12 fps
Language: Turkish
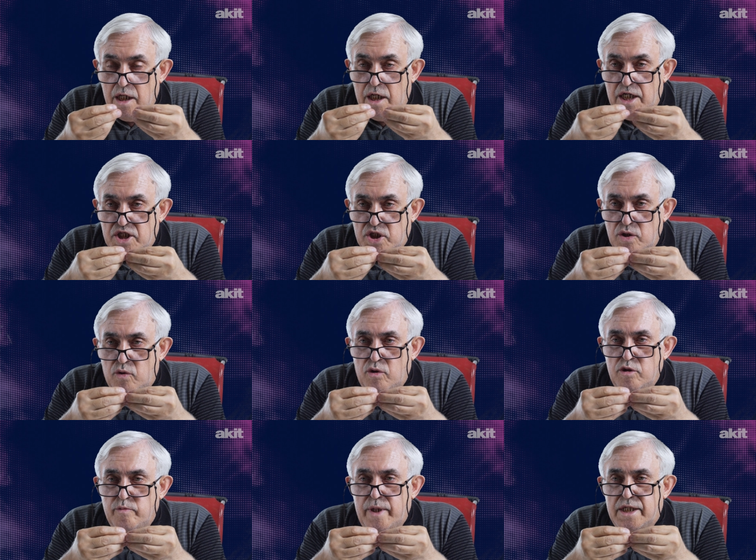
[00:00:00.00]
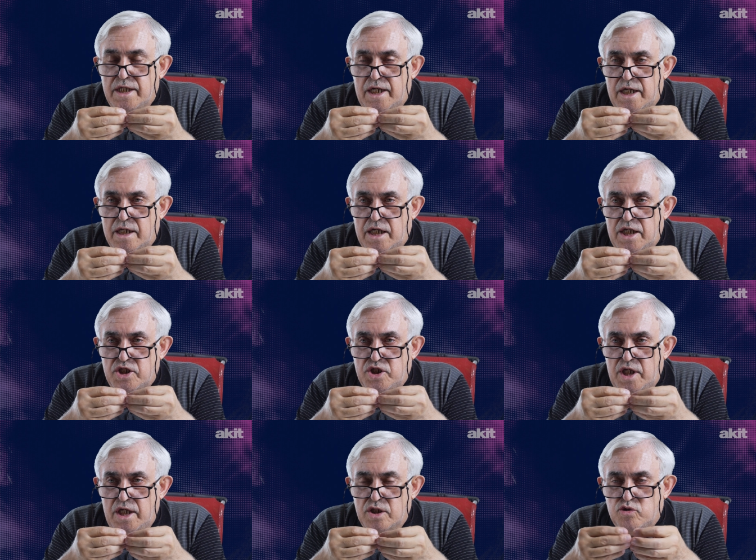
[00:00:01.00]
Aşı olmayanlara
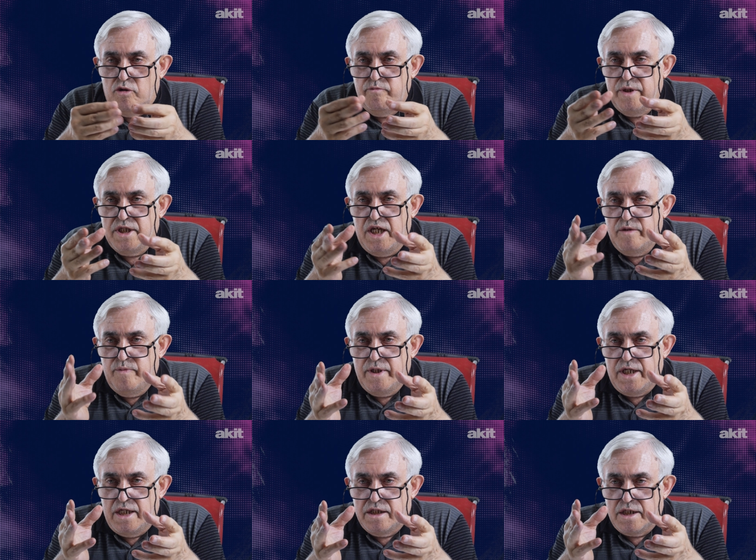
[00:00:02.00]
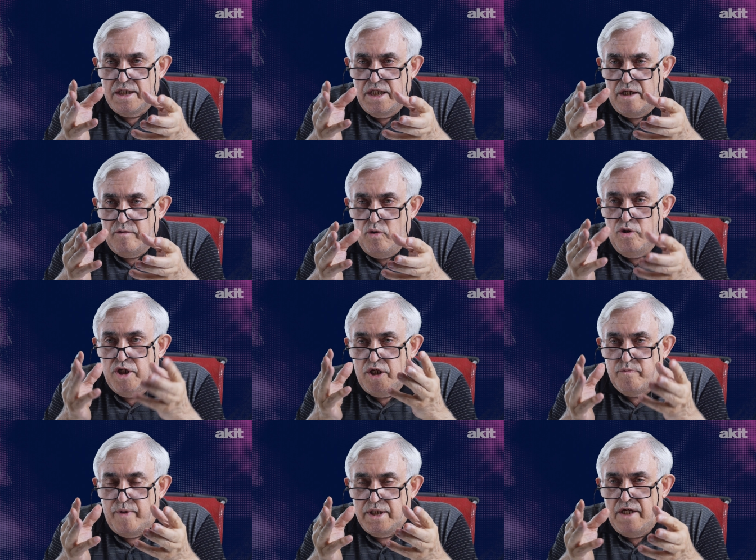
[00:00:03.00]
karşı en son bir tedbir getirdiler.
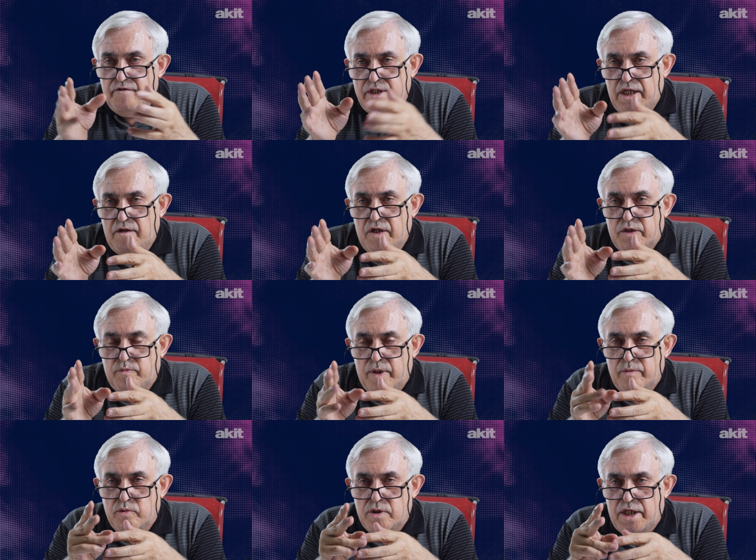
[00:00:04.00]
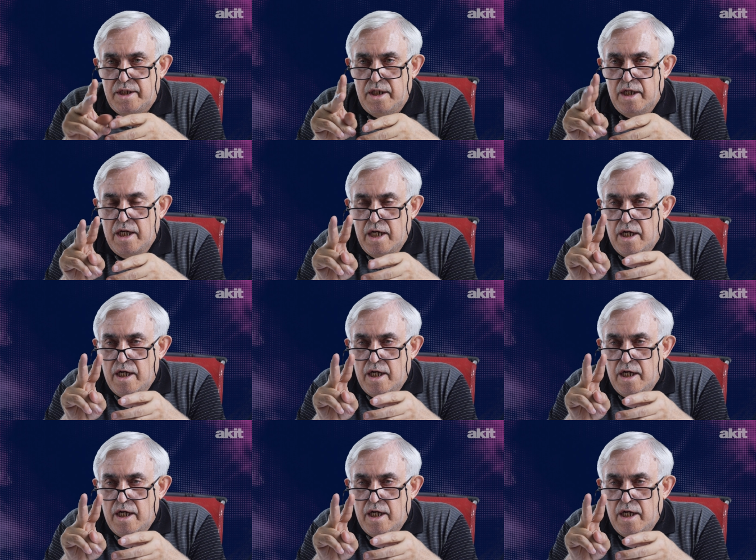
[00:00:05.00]
Öğretmenler ve devlet memurları.